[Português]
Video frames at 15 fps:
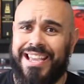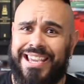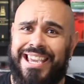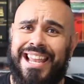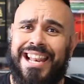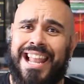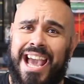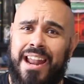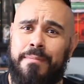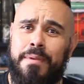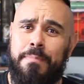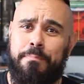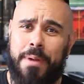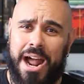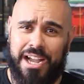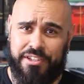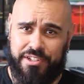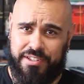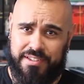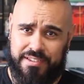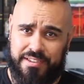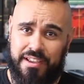Guilherme
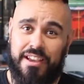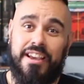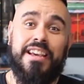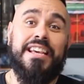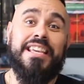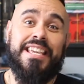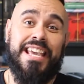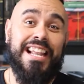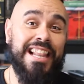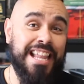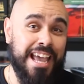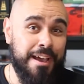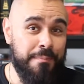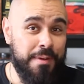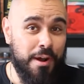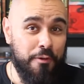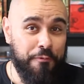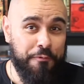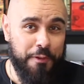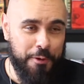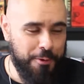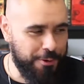Prates, que lembra o
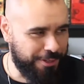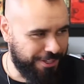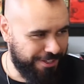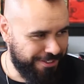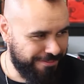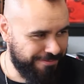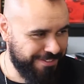Fiuk.